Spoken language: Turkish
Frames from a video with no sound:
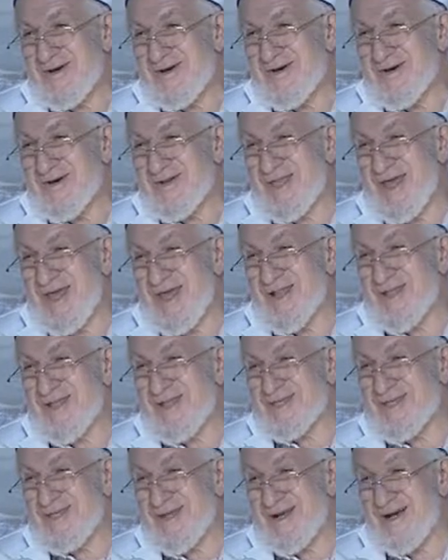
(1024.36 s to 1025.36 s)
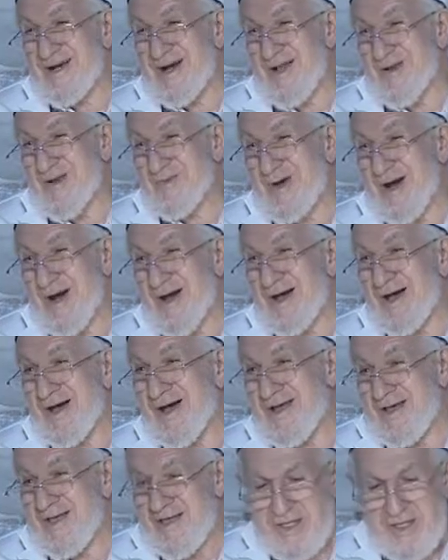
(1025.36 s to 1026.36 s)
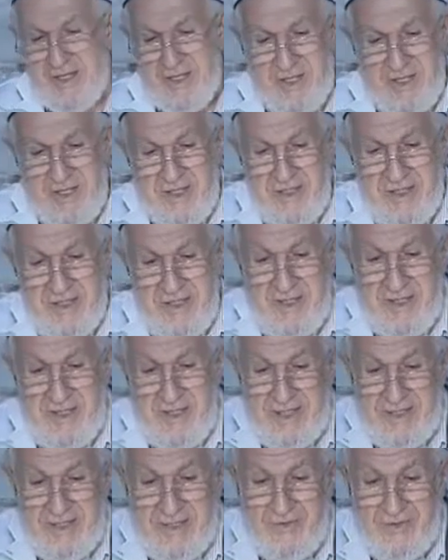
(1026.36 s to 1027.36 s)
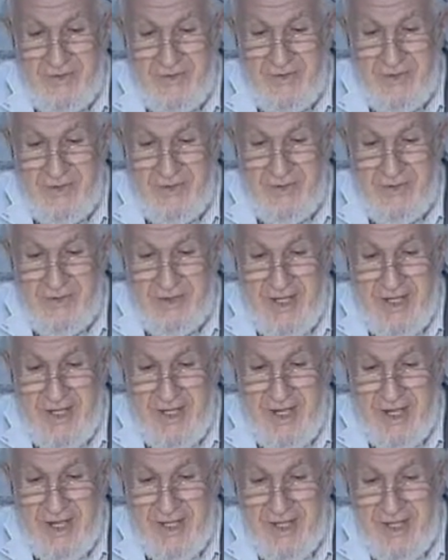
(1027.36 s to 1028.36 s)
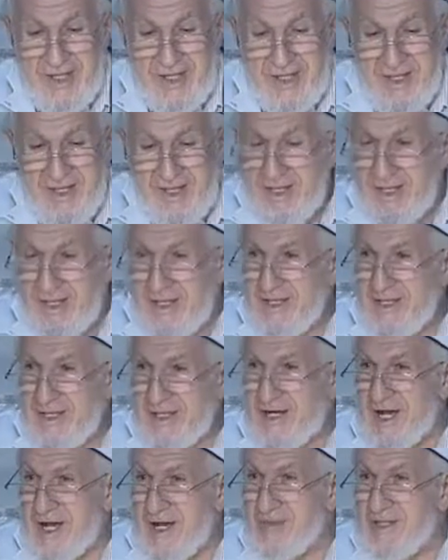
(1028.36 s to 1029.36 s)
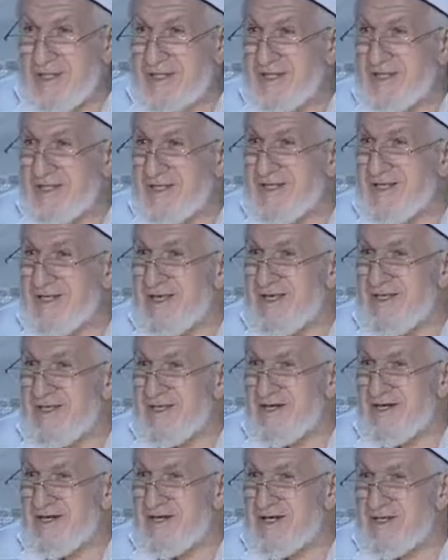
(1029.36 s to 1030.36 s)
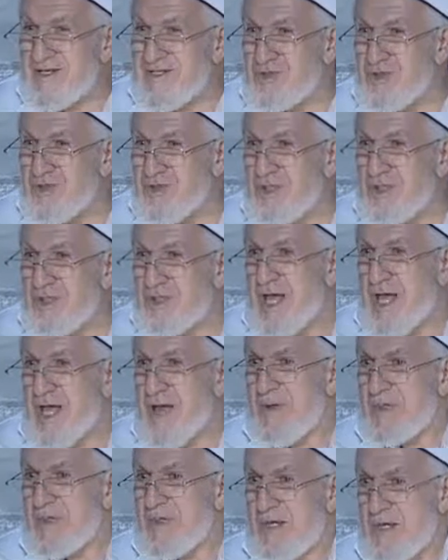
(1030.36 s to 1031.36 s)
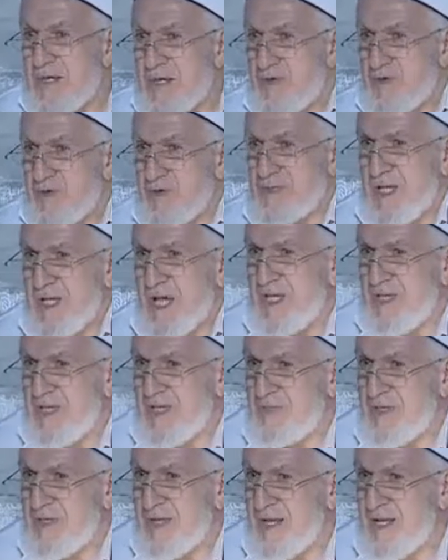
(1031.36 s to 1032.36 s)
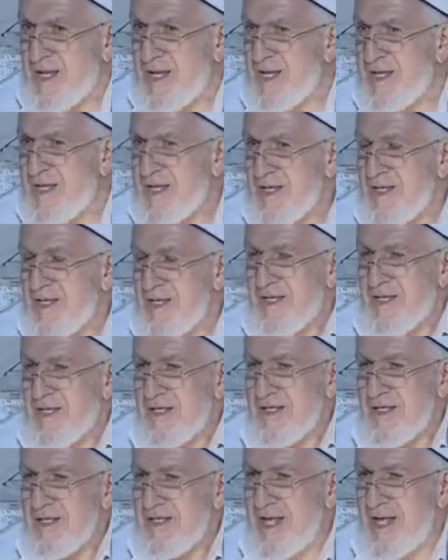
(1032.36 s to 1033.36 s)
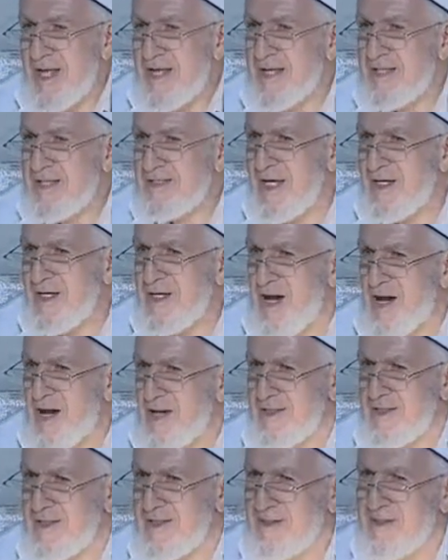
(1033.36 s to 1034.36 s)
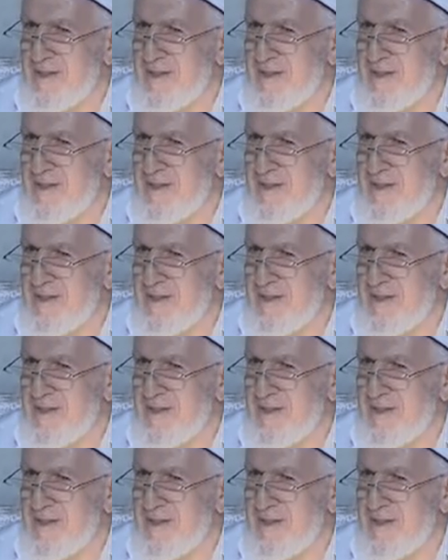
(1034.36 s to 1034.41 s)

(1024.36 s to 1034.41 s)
Otelse kalma. Dikkat et oturduğun yere. İkamet ettiğin yere dikkat et. Çünkü kıyamete kadar o zalim yere lanet yığar.